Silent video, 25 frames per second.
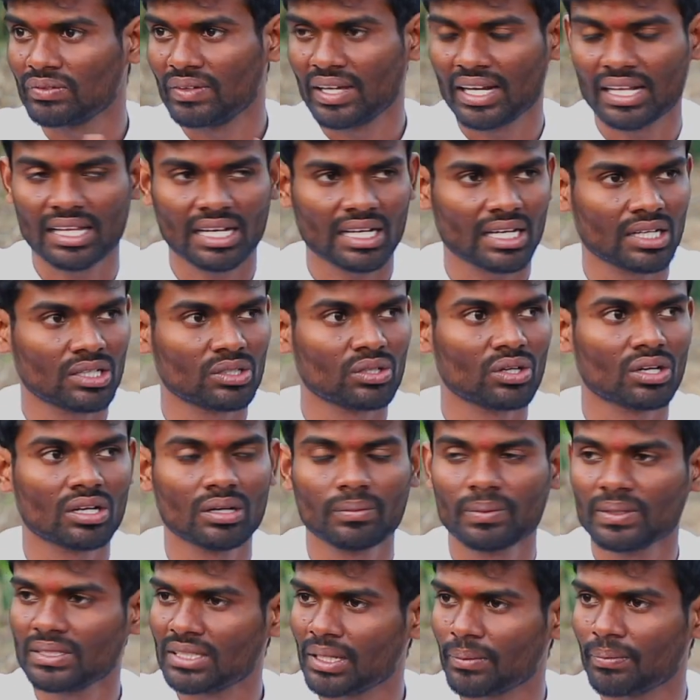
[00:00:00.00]
వేరే దగ్గర
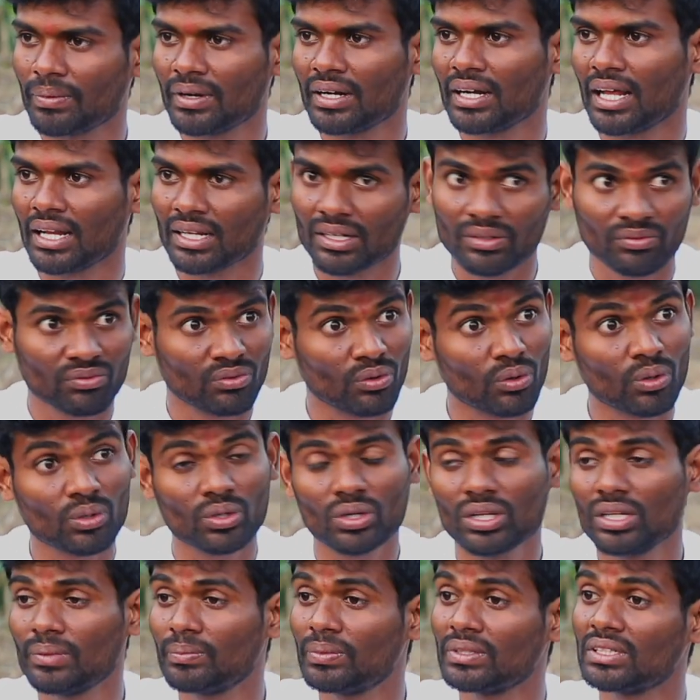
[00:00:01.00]
తోలుకుపోయి సపరేట్ అన్ని
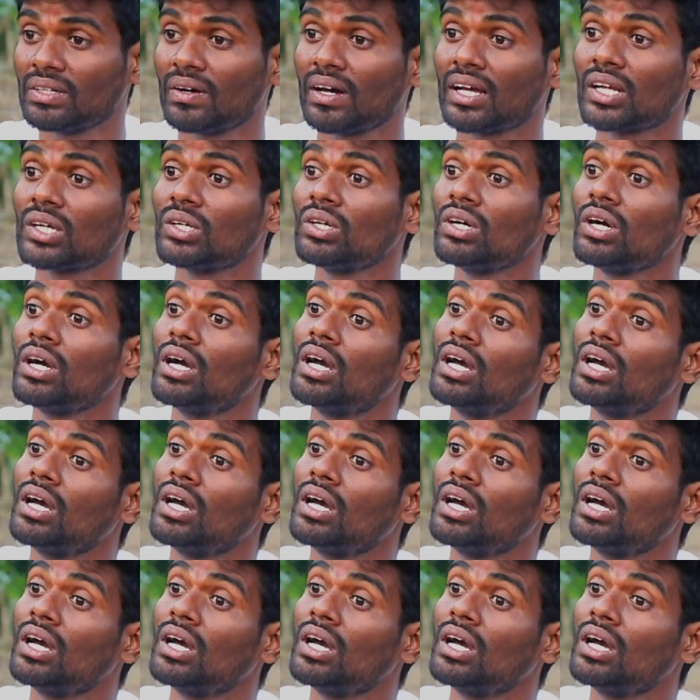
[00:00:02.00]
ఫోటోలు ఇప్పించే వరకు